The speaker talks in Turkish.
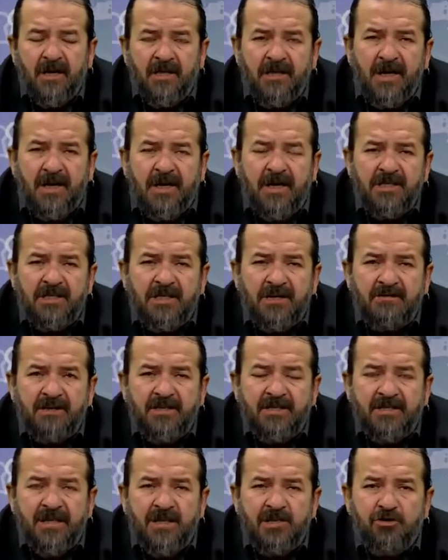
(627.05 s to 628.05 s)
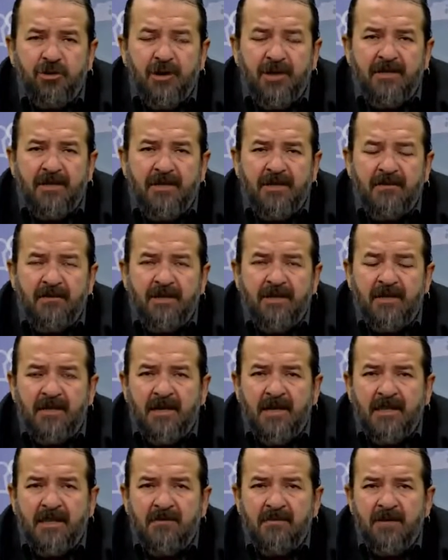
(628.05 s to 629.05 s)
yakın çevresine söylediği gibi
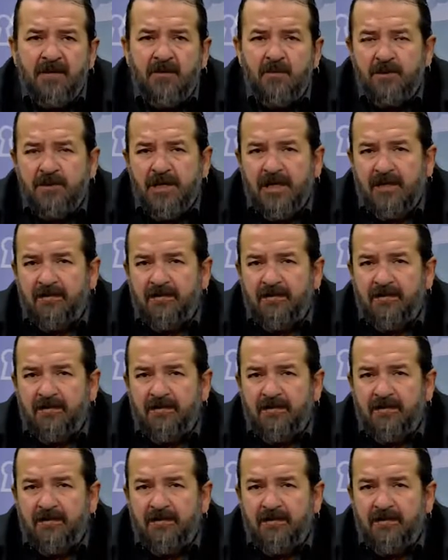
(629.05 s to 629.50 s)
kendimi Kuzey